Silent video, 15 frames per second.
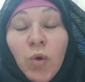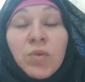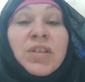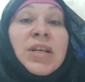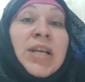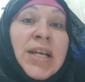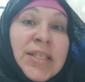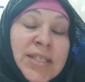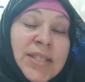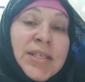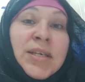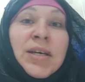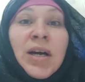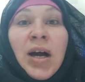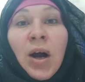Und die
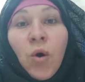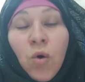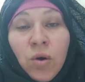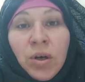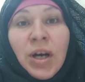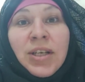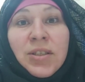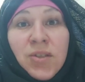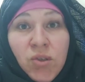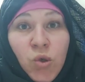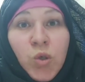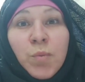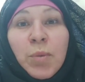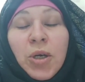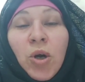letzte auch hat einen Sohn